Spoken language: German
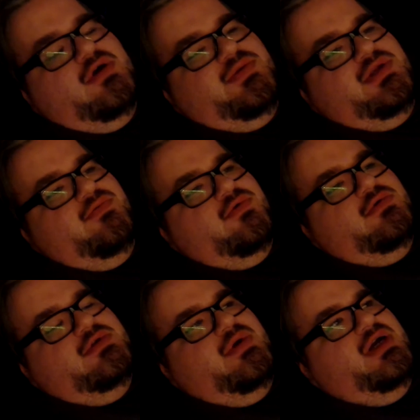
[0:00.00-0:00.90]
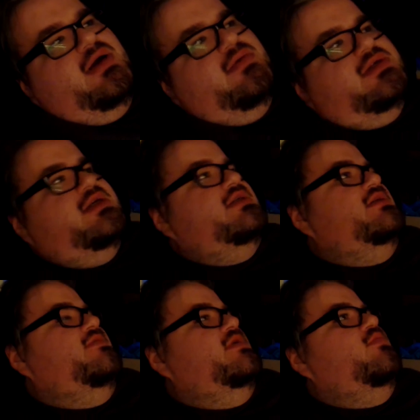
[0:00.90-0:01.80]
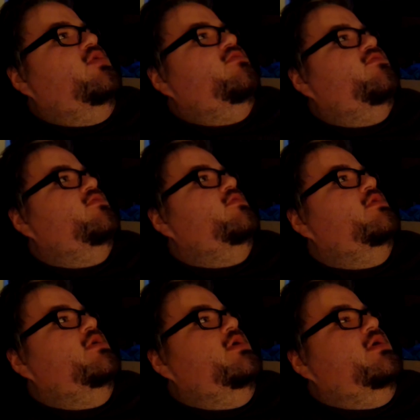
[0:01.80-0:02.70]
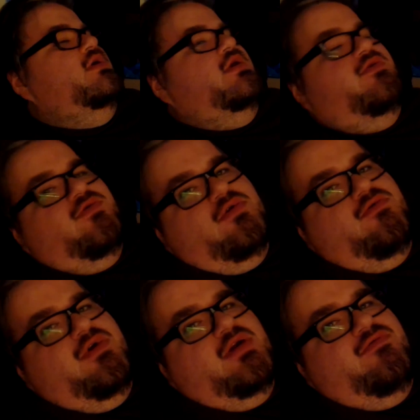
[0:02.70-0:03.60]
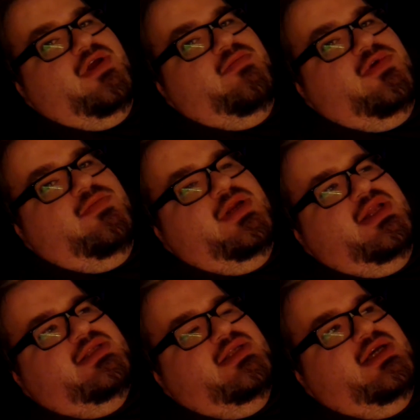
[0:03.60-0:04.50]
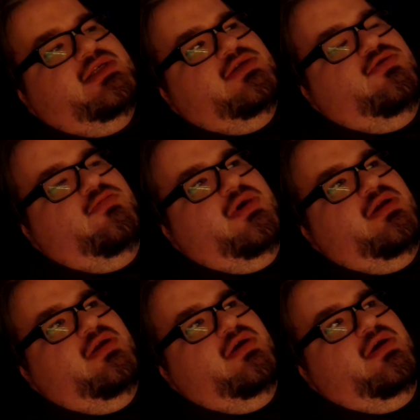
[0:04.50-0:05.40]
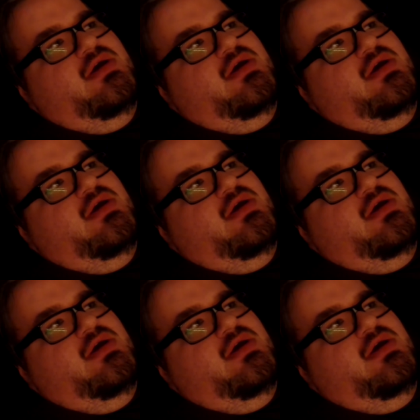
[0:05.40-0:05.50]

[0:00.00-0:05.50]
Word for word: Uhr habe ich die Wohnungsübergabe. Das heißt, ich werde morgen früh in die Wohnung fahren und werde mich um die letzten Reste kümmern.